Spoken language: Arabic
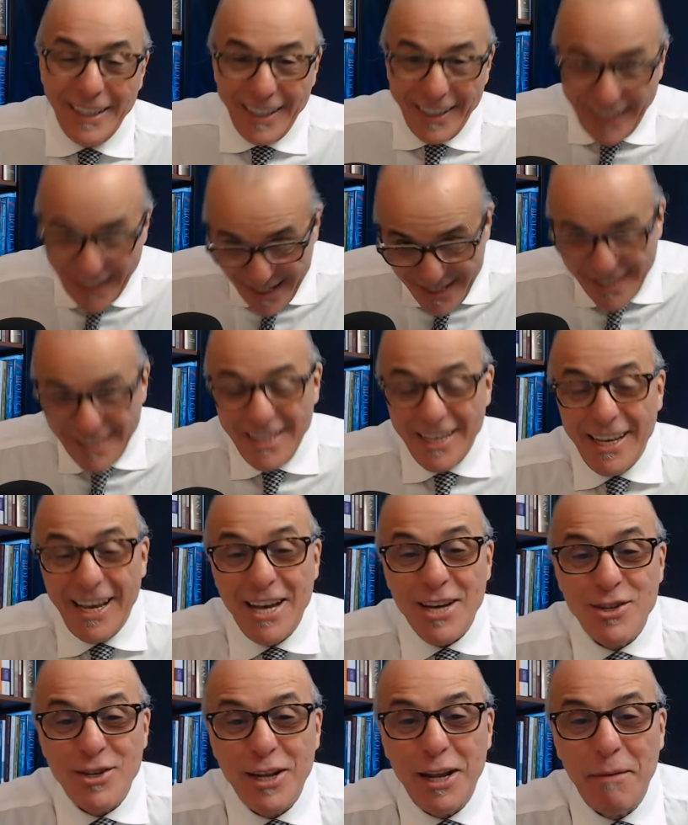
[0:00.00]
كانت هاد
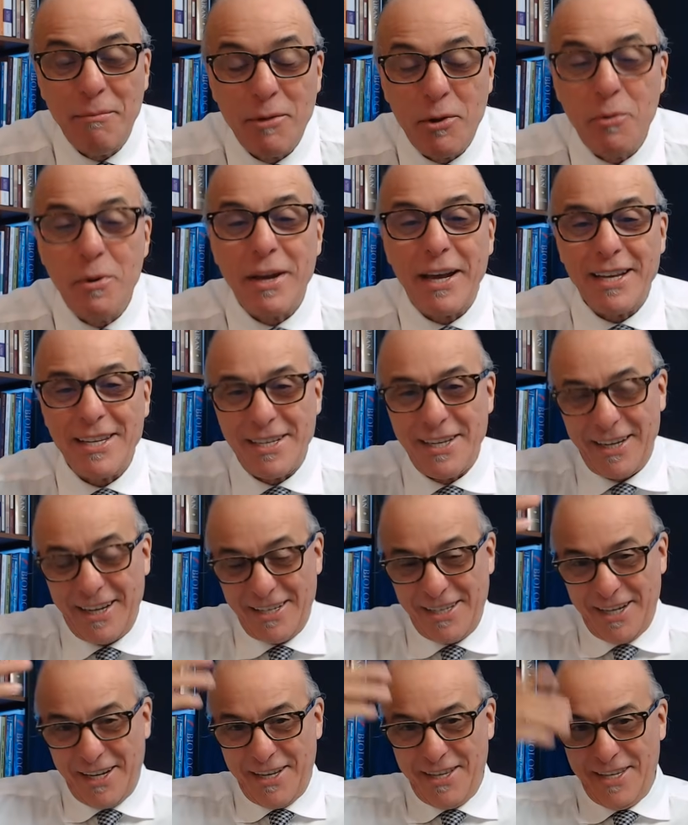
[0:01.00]
الحاجه الحمدويه
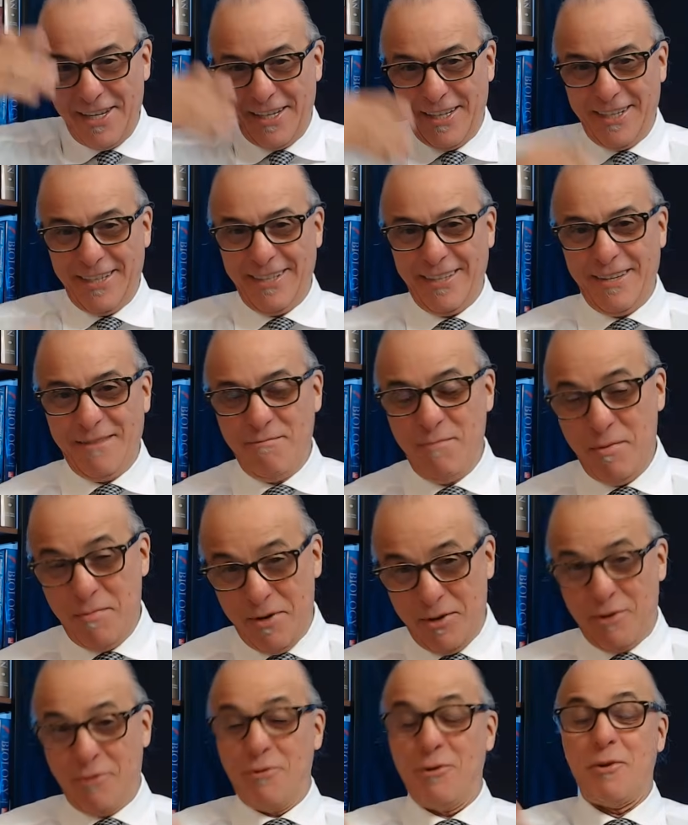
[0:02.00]
كتغني بما
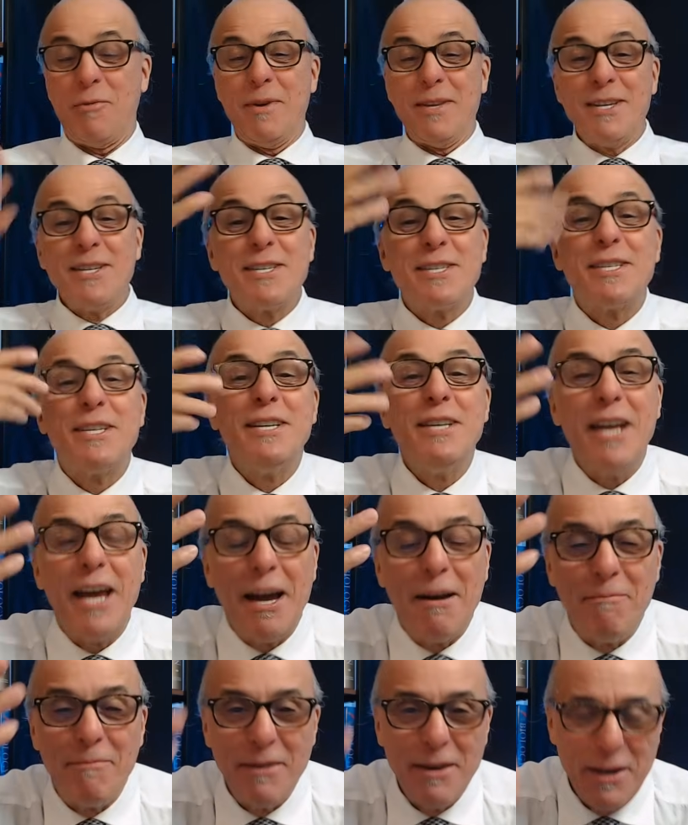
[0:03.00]
تقول لكم هذه 60
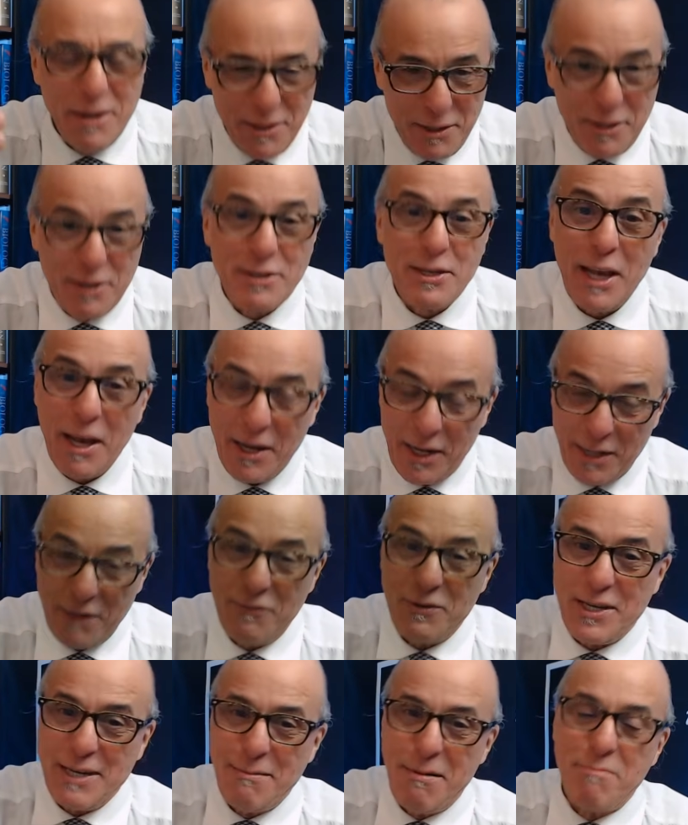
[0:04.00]
عام ديك الساعه كانت في
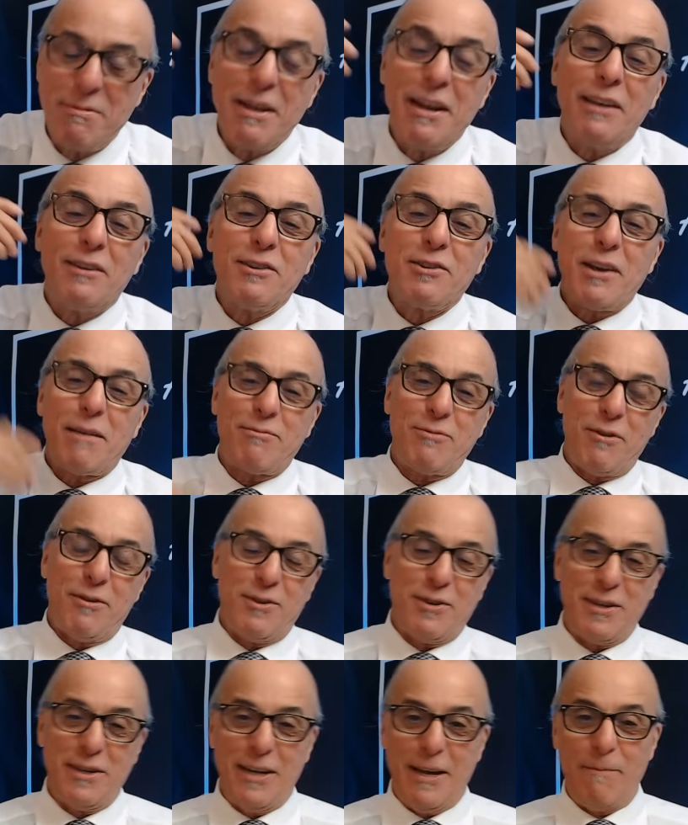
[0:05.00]
الشبابيره عندها شي
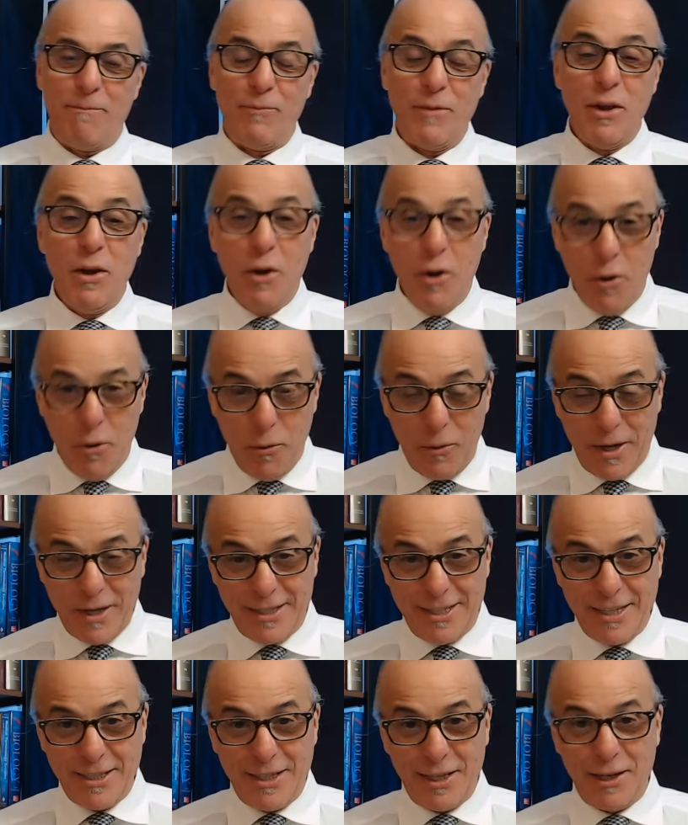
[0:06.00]
25 عام وكانت
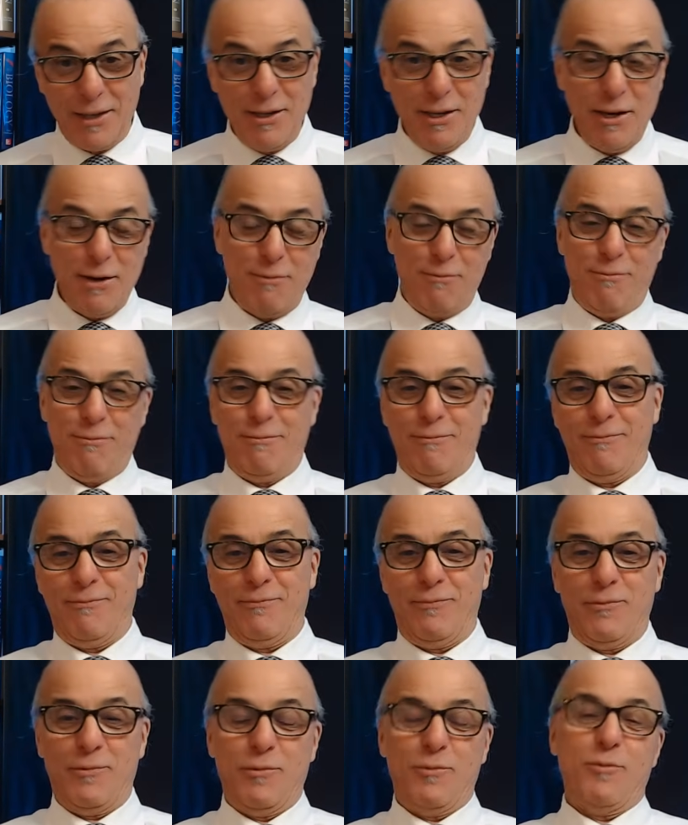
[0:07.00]
كتغني
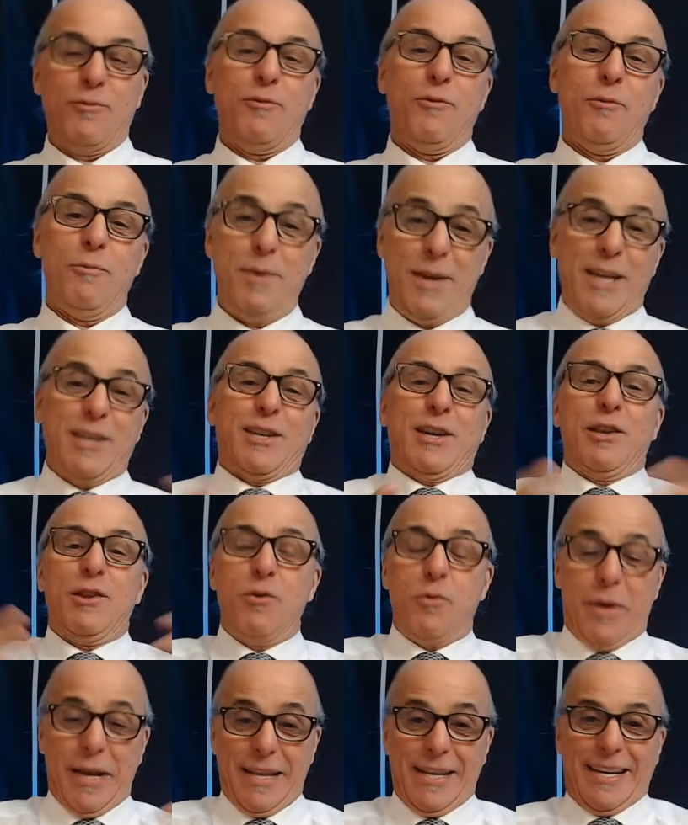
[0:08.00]
وملي كتغني
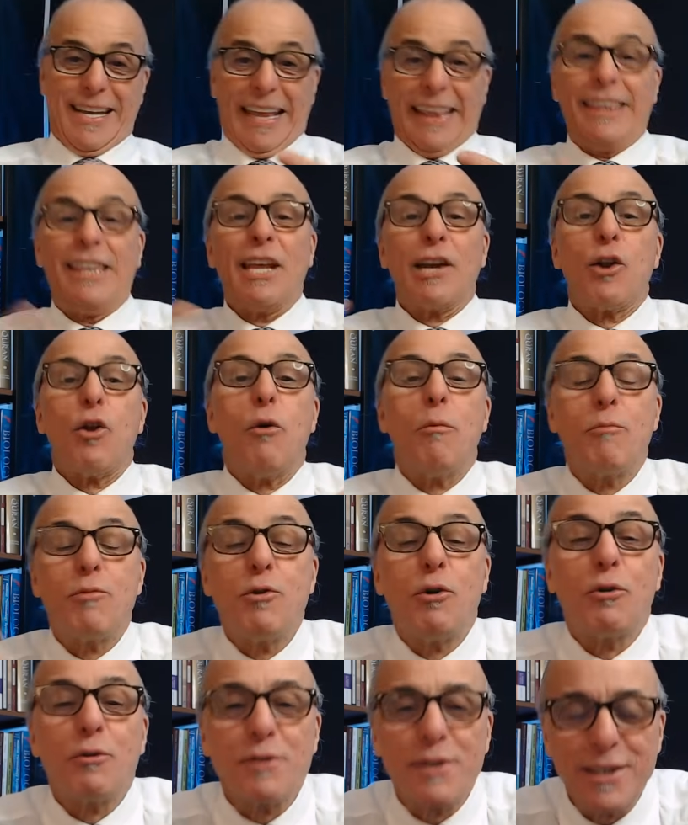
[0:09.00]
وكدير
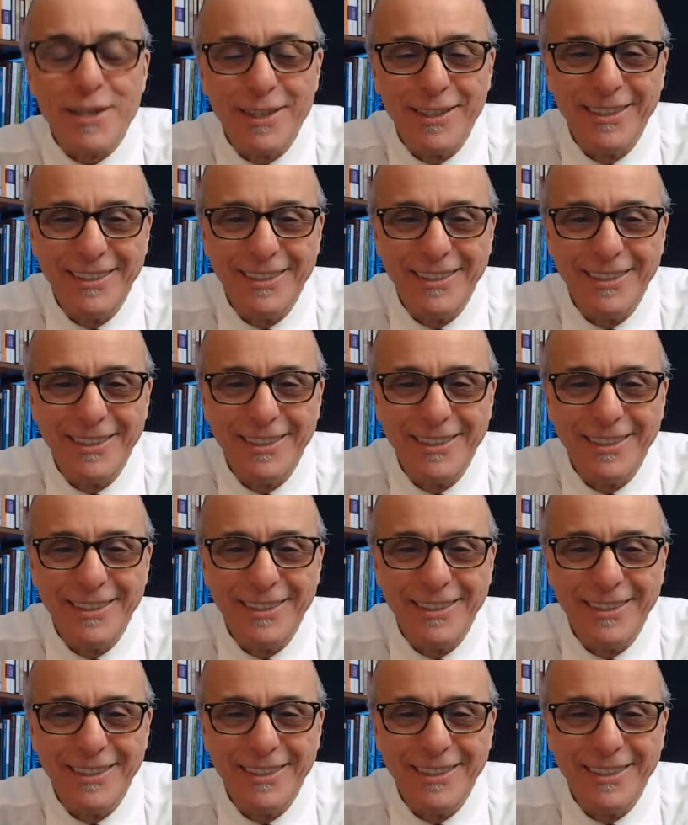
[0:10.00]
لومبيونس